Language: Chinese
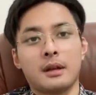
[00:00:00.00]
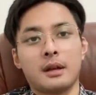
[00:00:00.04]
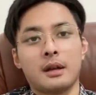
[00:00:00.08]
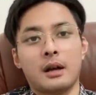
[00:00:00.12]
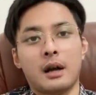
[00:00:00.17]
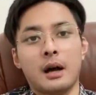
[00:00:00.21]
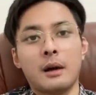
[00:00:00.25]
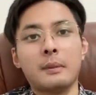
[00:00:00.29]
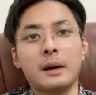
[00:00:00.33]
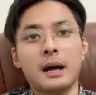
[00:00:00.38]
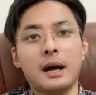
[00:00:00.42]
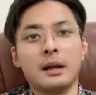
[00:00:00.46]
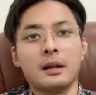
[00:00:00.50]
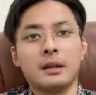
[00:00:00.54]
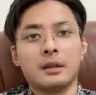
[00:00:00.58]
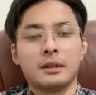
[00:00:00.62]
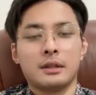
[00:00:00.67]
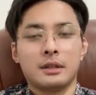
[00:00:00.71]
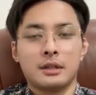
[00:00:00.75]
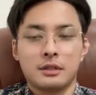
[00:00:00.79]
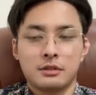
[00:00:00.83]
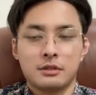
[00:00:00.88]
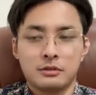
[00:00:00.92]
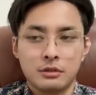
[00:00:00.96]
好吧？
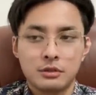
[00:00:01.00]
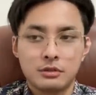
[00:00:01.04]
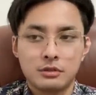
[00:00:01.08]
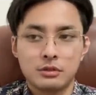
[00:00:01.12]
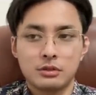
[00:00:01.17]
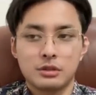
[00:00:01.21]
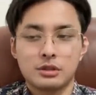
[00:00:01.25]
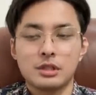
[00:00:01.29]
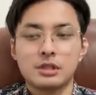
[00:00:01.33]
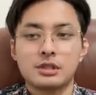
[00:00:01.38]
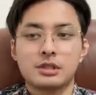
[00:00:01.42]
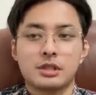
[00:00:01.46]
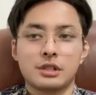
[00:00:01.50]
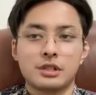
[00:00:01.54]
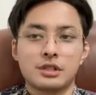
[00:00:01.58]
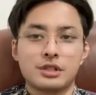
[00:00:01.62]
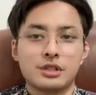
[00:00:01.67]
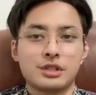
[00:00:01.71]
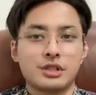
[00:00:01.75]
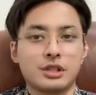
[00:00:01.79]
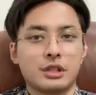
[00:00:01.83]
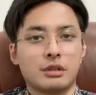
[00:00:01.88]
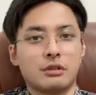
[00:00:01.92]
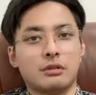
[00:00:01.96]
所以就这几个
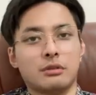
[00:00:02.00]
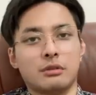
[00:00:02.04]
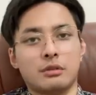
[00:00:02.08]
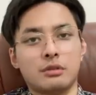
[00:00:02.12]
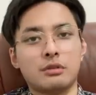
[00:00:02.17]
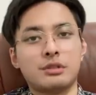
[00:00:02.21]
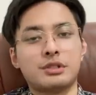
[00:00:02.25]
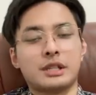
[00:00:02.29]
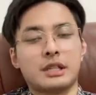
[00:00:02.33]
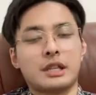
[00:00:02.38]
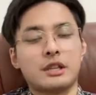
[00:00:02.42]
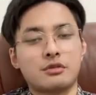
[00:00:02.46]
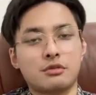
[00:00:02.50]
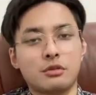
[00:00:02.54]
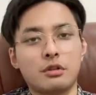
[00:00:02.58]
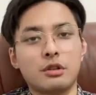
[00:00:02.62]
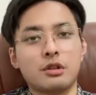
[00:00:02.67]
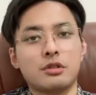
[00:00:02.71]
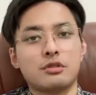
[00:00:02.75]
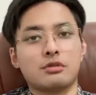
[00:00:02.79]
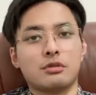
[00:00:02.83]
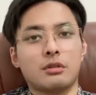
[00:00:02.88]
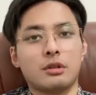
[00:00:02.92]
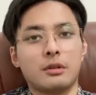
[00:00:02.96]
事情我就简单说
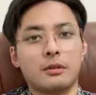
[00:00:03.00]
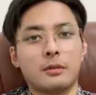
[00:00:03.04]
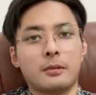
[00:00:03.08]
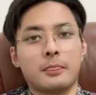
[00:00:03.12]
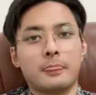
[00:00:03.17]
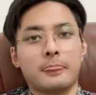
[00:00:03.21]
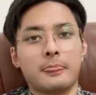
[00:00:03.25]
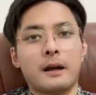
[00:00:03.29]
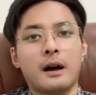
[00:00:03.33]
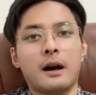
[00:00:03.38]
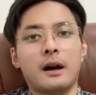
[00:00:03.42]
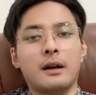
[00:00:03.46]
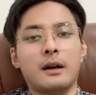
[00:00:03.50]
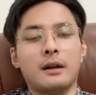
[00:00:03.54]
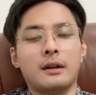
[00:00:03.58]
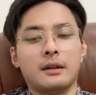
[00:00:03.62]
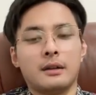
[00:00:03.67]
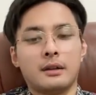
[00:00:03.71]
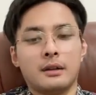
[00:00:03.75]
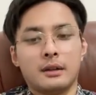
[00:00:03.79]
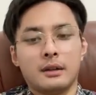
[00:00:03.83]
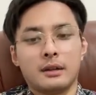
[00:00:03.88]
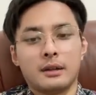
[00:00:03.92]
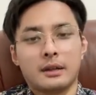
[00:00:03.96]
一说啊。
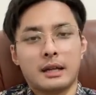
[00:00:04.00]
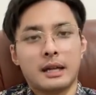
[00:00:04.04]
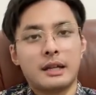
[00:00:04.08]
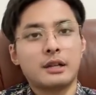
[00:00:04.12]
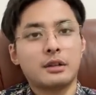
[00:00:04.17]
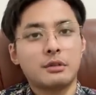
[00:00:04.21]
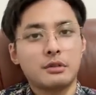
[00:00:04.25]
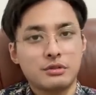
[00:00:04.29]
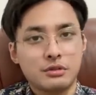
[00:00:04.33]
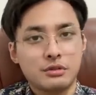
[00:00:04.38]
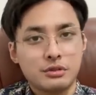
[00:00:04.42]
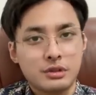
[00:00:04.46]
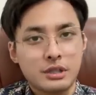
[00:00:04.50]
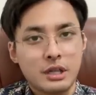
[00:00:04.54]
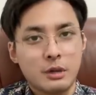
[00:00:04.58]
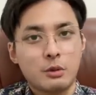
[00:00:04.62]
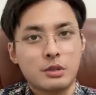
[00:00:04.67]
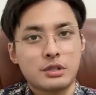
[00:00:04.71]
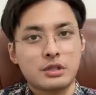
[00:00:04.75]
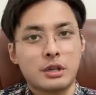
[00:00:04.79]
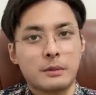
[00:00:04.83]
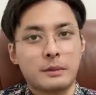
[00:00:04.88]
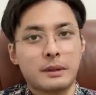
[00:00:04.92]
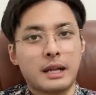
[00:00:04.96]
感谢各位收看，
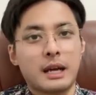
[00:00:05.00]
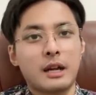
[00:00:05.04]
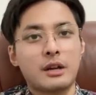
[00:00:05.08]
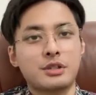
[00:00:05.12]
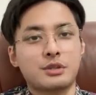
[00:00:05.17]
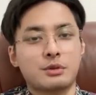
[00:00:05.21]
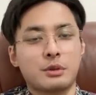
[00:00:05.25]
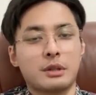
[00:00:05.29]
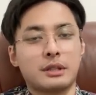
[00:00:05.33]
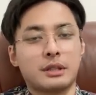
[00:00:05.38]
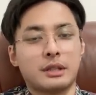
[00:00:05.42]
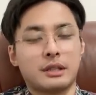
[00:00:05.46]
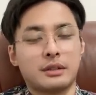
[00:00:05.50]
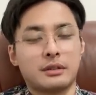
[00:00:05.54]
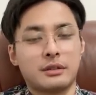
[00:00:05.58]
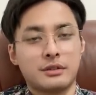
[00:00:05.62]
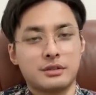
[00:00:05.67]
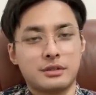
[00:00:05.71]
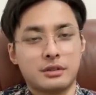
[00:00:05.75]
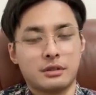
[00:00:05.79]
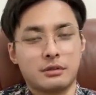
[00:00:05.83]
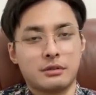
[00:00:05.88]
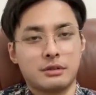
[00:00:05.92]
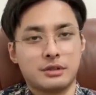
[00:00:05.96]
我是老兵南喜欢点赞、订阅、
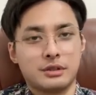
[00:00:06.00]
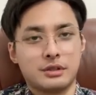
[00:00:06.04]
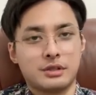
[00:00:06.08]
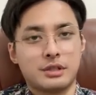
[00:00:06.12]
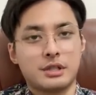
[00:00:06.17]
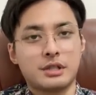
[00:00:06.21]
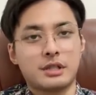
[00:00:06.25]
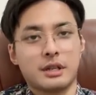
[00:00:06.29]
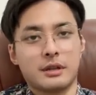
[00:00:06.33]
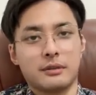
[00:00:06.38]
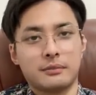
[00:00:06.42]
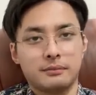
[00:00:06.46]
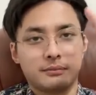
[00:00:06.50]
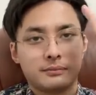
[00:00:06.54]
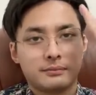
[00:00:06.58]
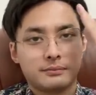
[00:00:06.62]
谢谢支持，谢谢。